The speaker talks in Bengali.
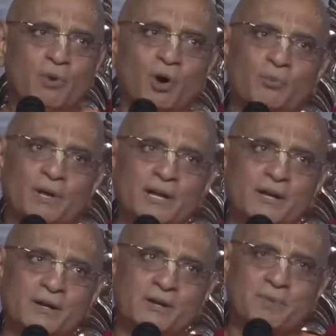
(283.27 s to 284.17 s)

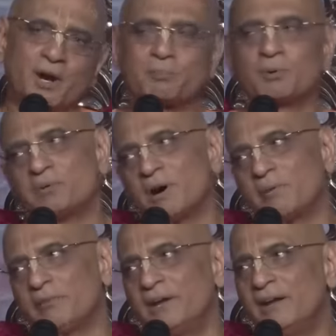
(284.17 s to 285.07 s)
ভগবানের কৃপার
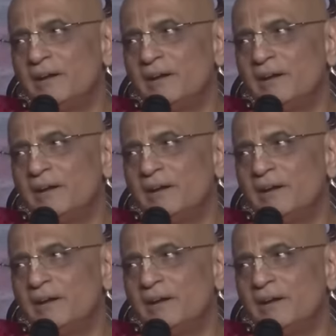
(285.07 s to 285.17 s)
প্রভাবে